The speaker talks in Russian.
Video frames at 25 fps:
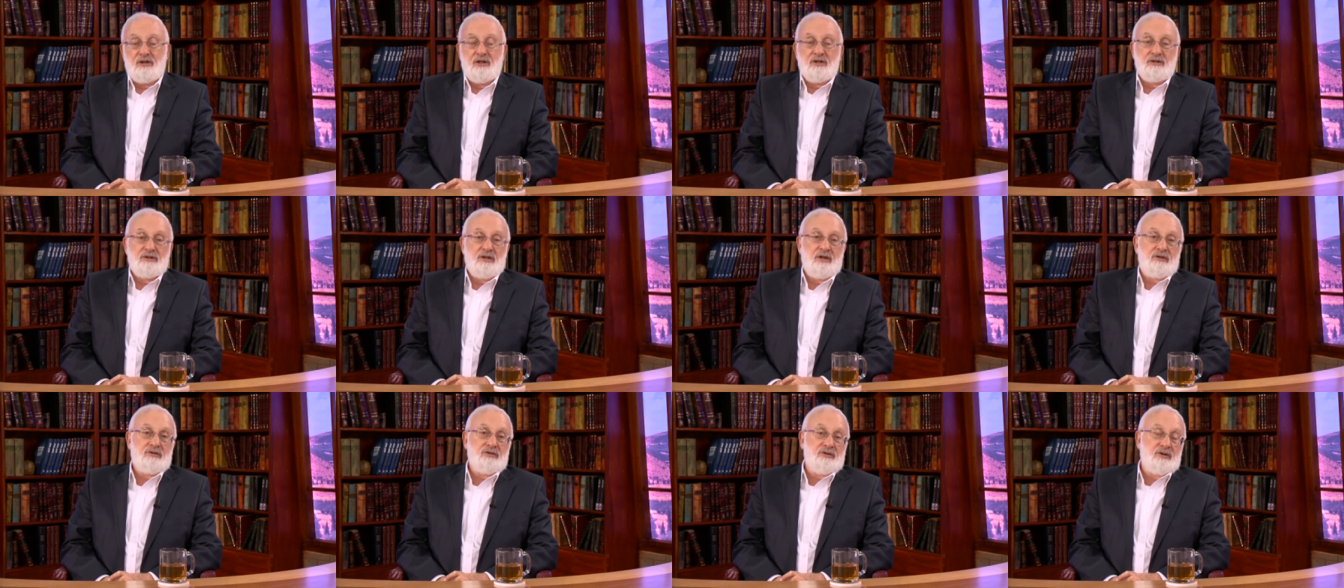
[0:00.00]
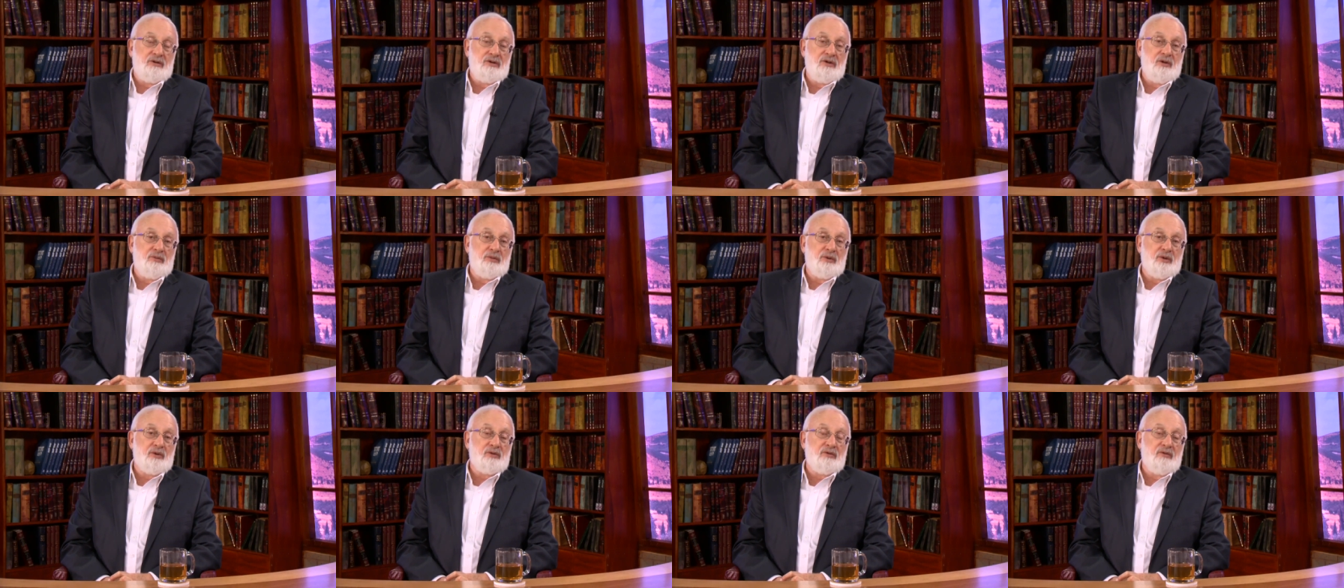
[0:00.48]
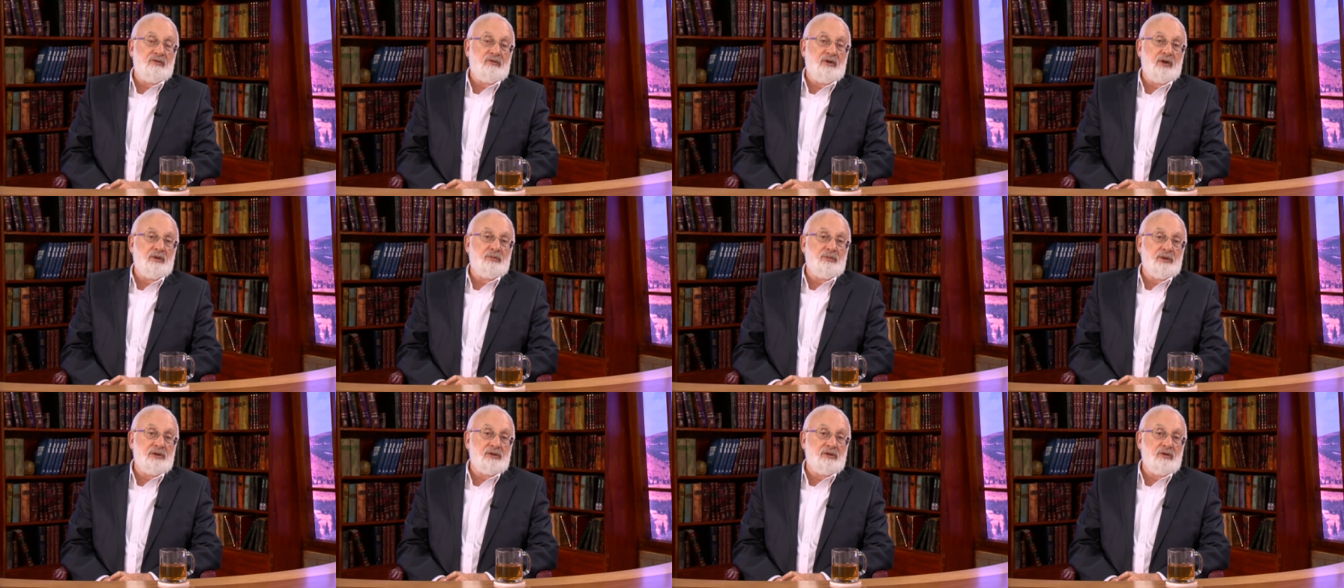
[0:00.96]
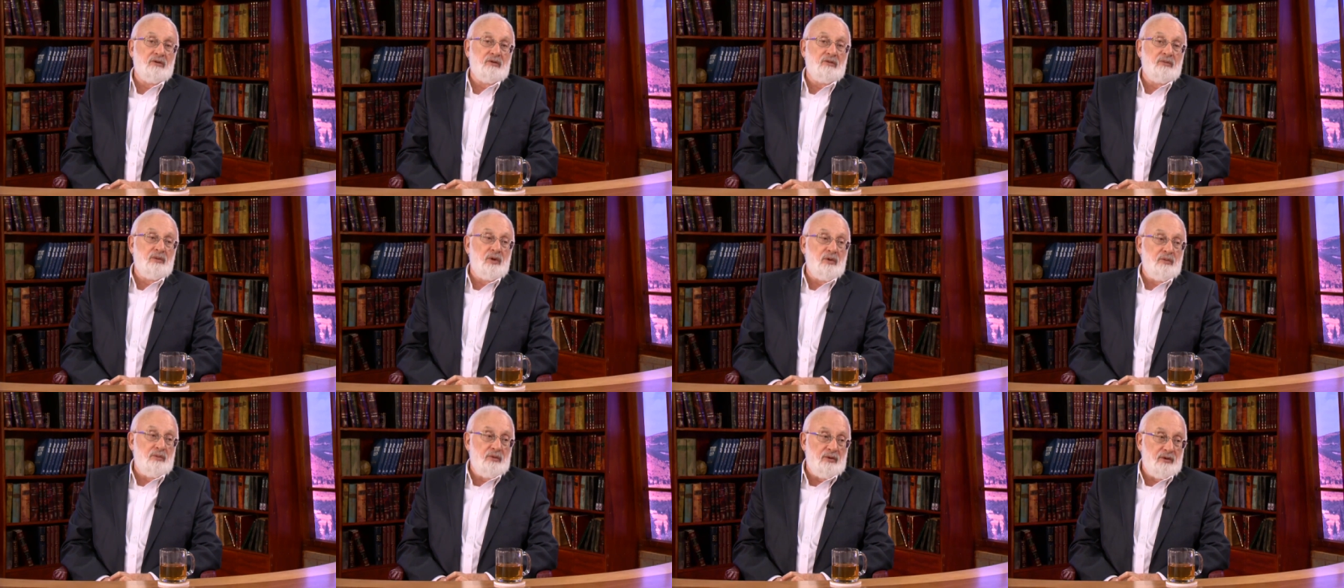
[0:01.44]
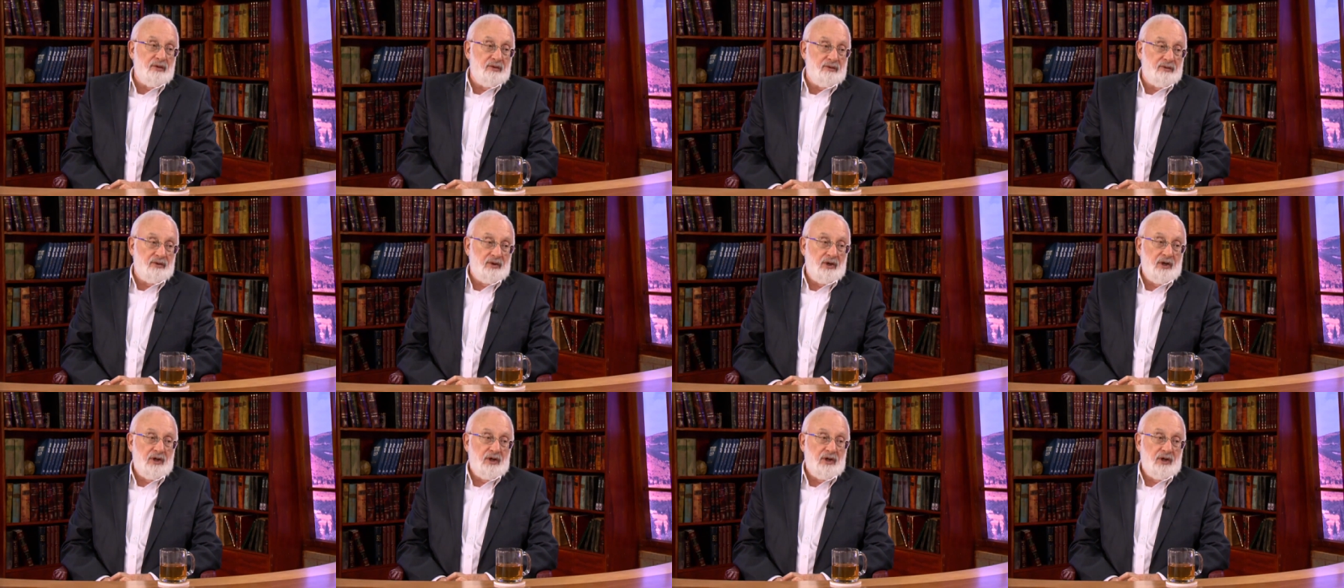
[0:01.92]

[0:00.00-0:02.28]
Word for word: не знаю, что они подразумевают под словом «любовь».